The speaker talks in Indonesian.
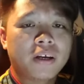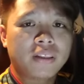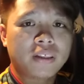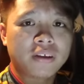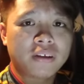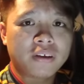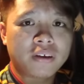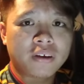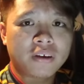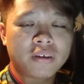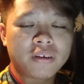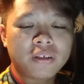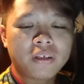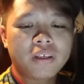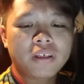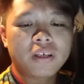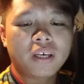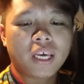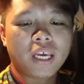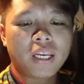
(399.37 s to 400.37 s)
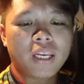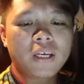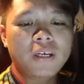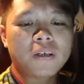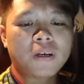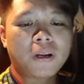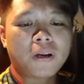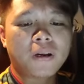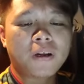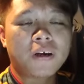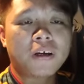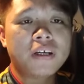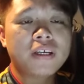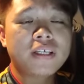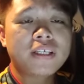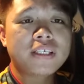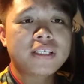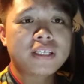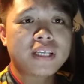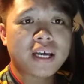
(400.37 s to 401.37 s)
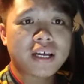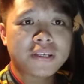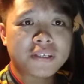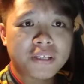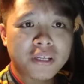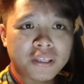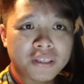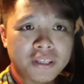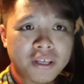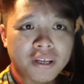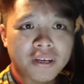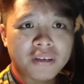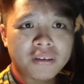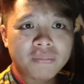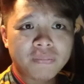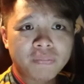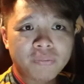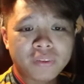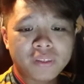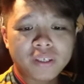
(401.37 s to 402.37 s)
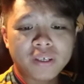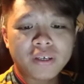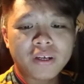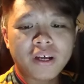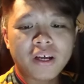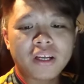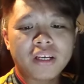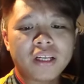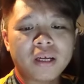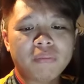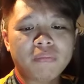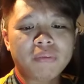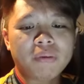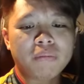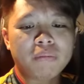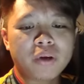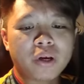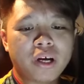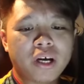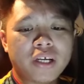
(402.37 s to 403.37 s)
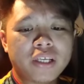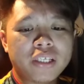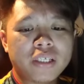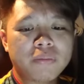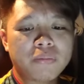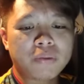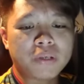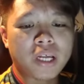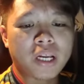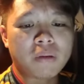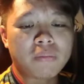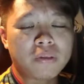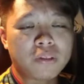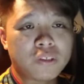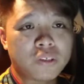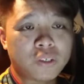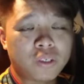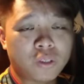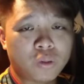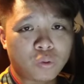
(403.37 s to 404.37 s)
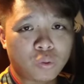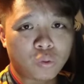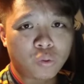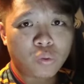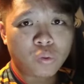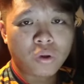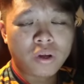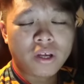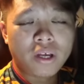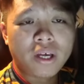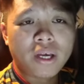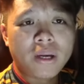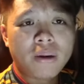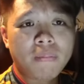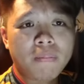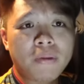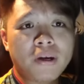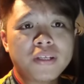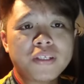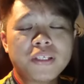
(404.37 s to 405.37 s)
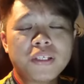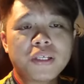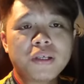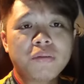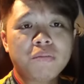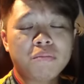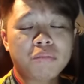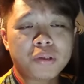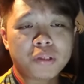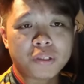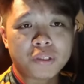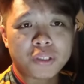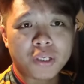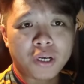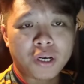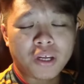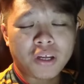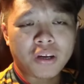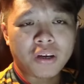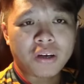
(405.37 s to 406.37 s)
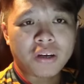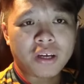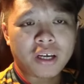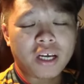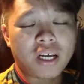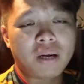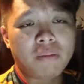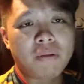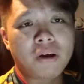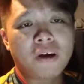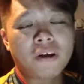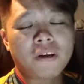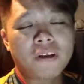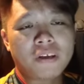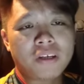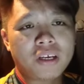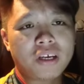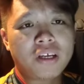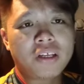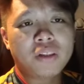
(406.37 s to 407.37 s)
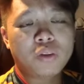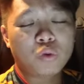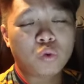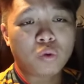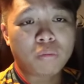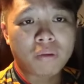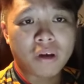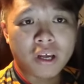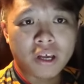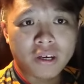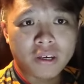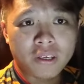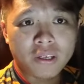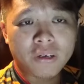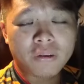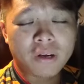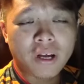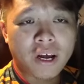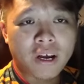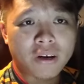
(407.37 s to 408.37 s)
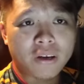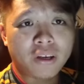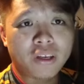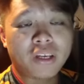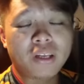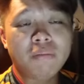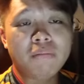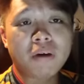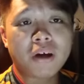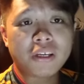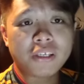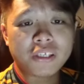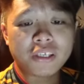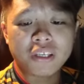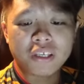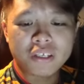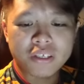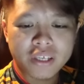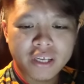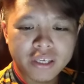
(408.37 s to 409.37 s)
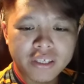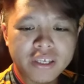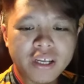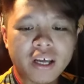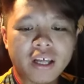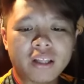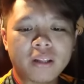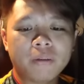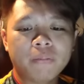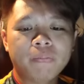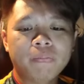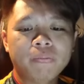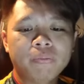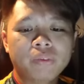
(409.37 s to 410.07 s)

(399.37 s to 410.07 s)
Katanya, ini karena siasatan terhadap bekas Perdana Menteri itu masih berjalan. Ah, maknanya Tun Mahathir hari ini masih disiasat.